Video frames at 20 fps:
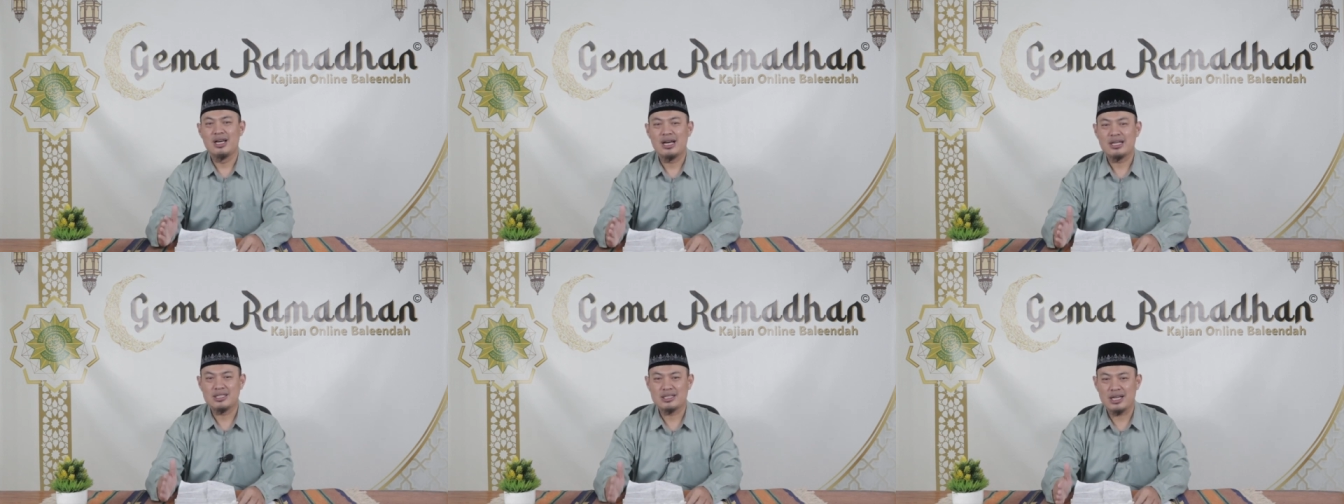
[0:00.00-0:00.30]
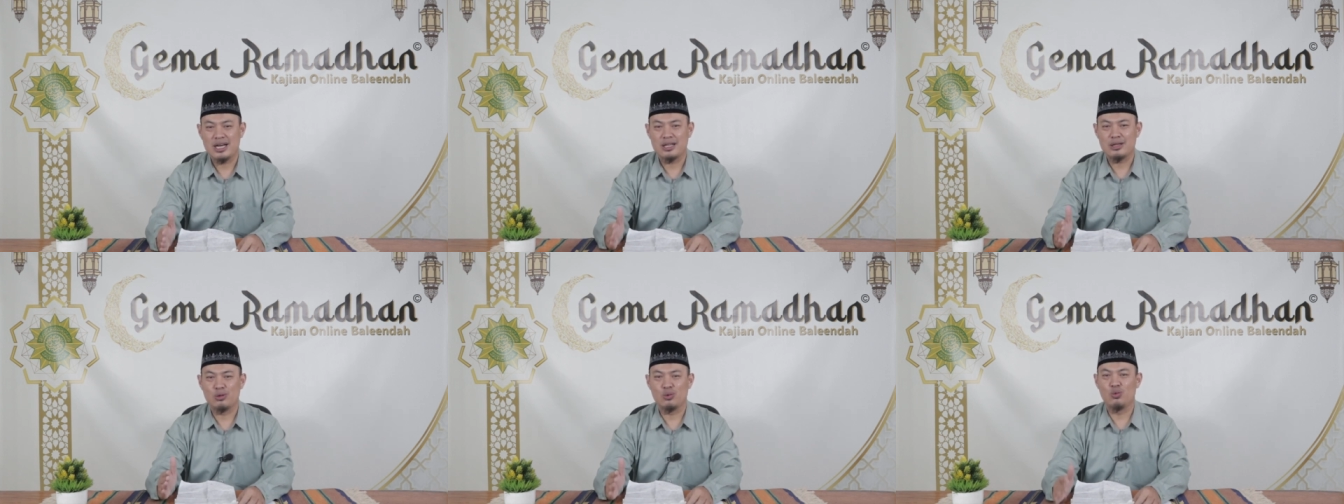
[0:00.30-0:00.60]

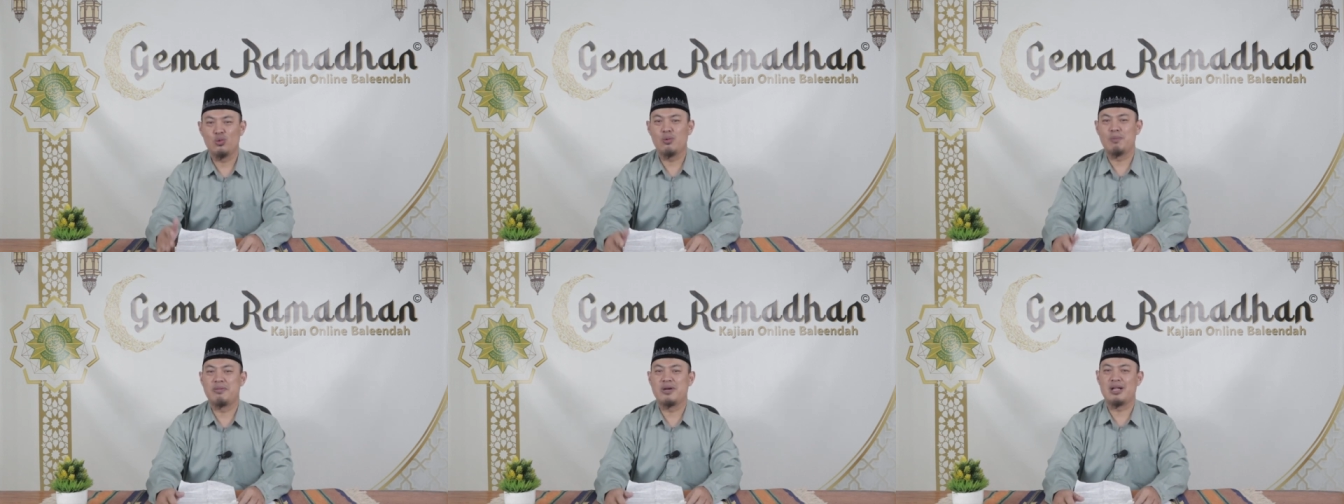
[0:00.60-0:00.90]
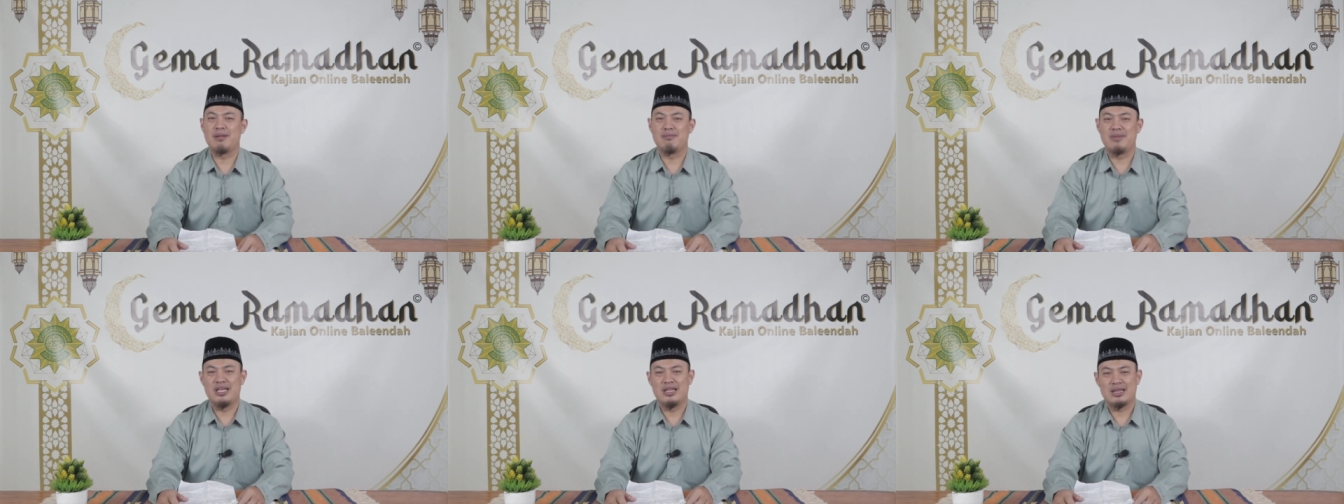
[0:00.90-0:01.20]
satu
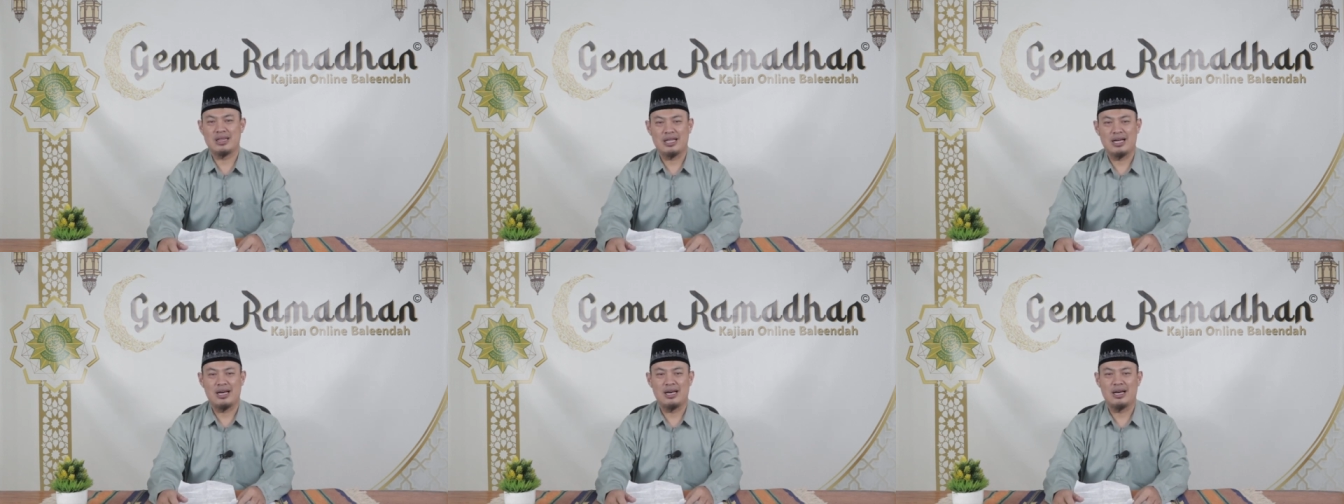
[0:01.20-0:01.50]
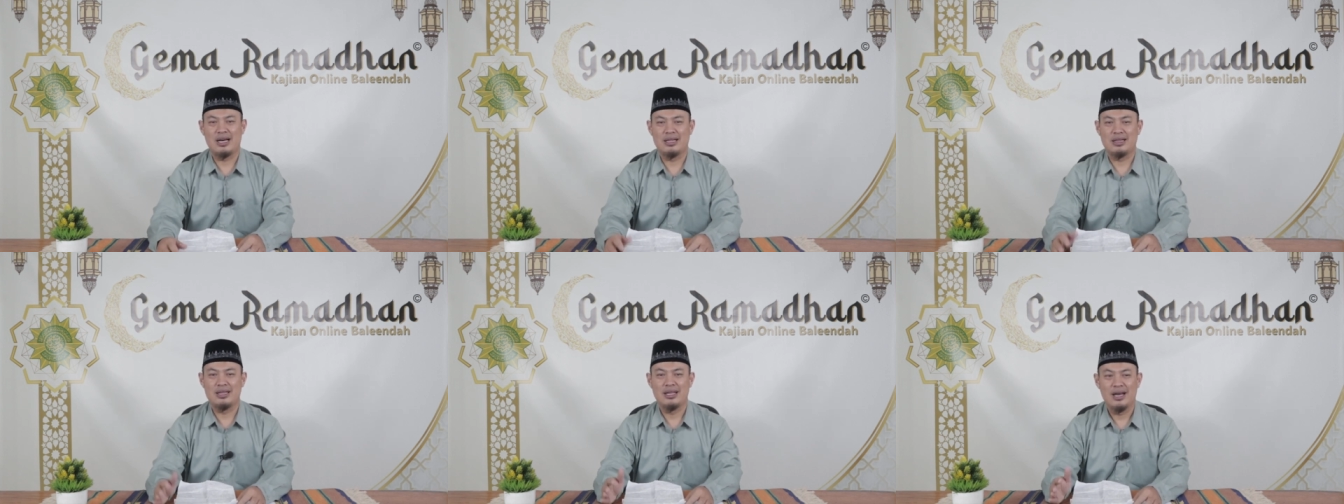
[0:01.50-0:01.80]

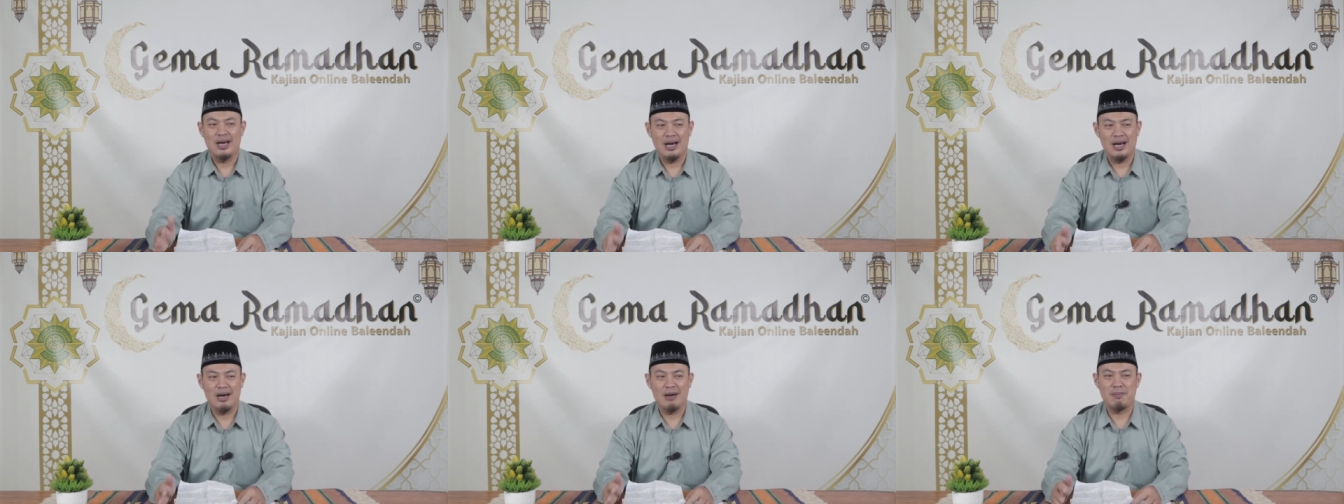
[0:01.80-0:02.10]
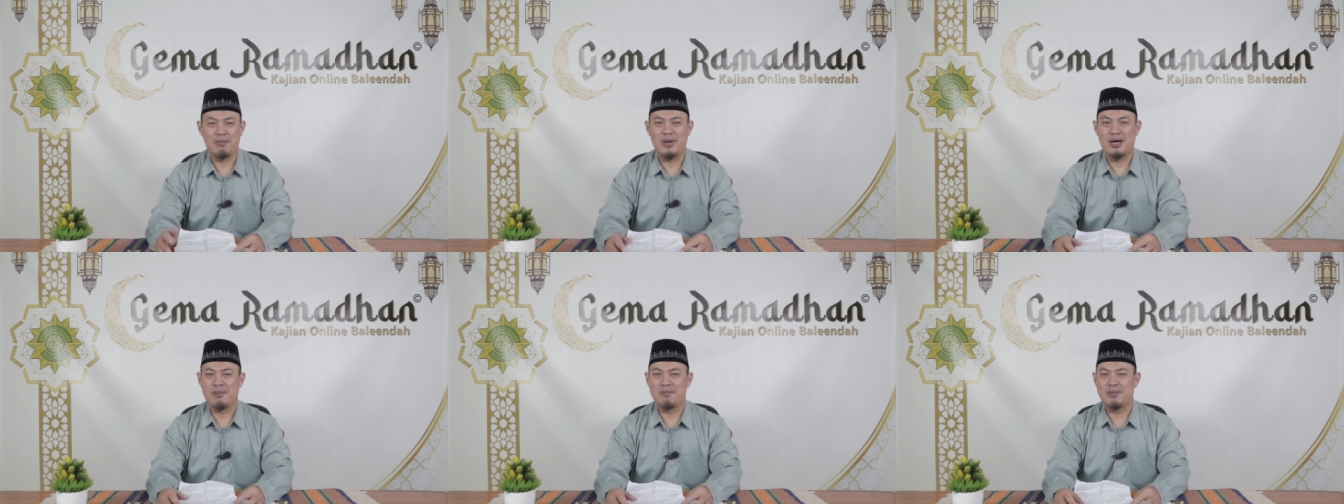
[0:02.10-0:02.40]
permintaan
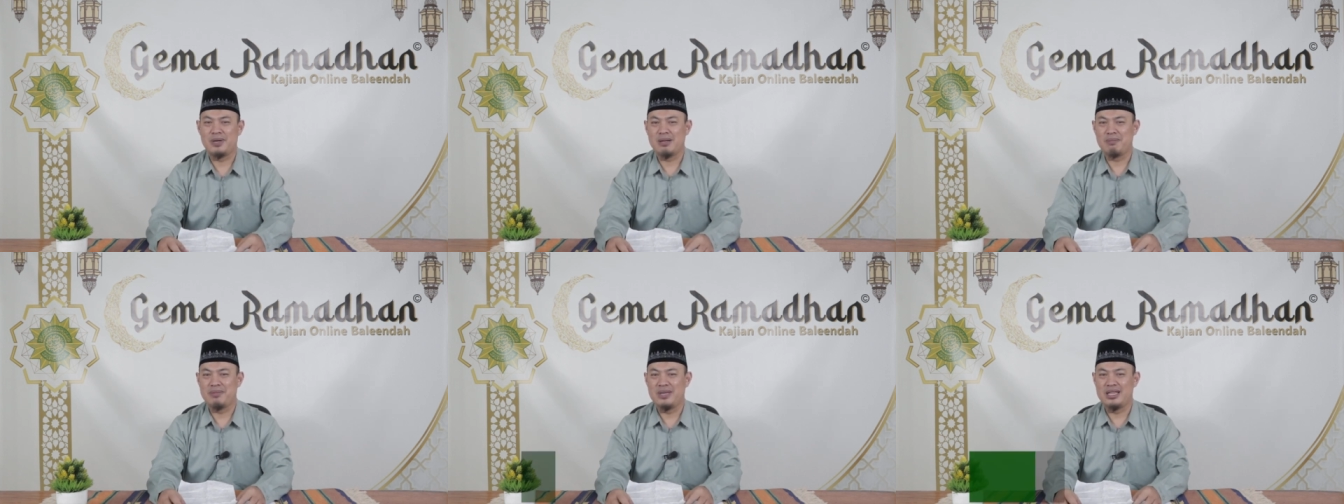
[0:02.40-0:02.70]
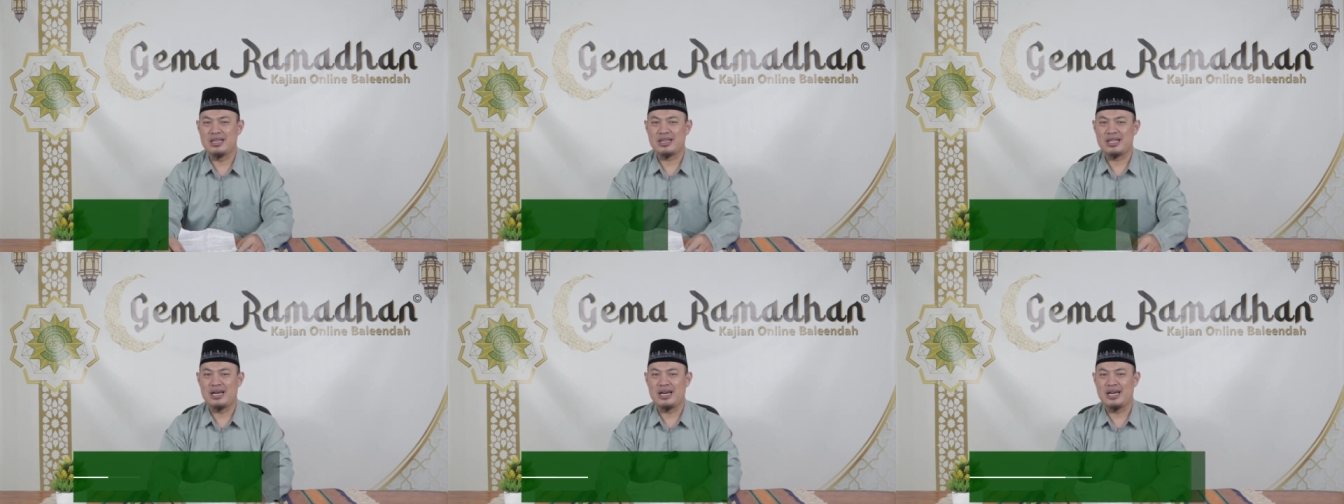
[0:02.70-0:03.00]
apa
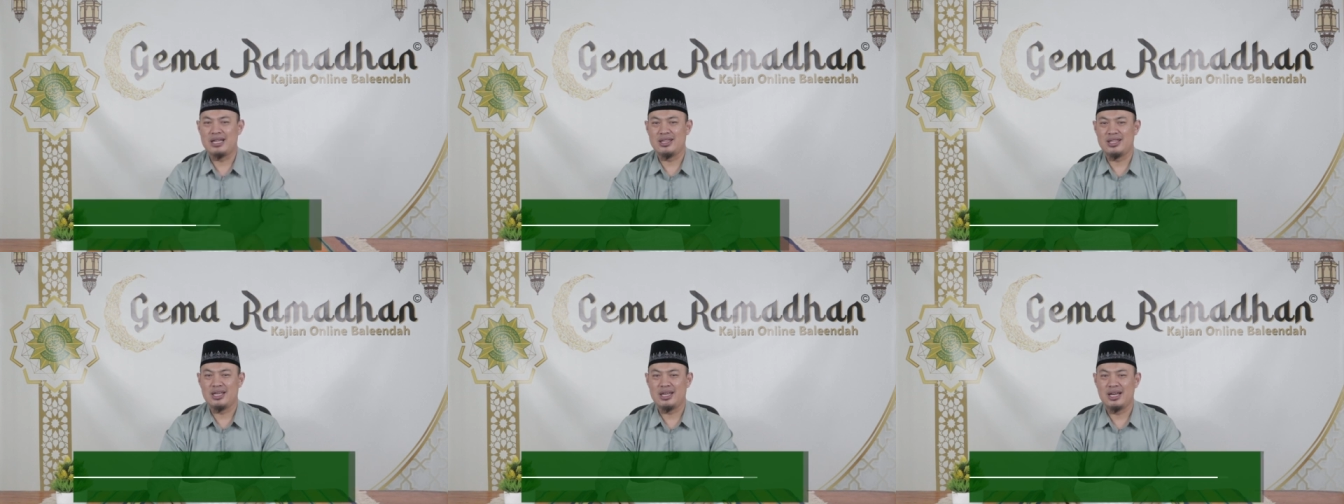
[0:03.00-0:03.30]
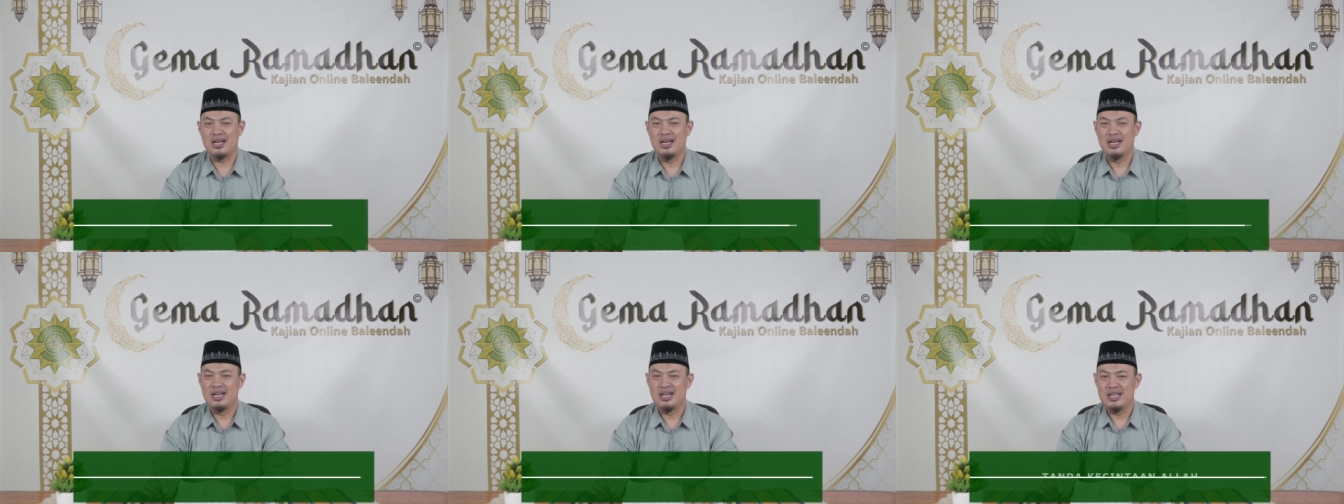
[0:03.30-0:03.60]
permintaannya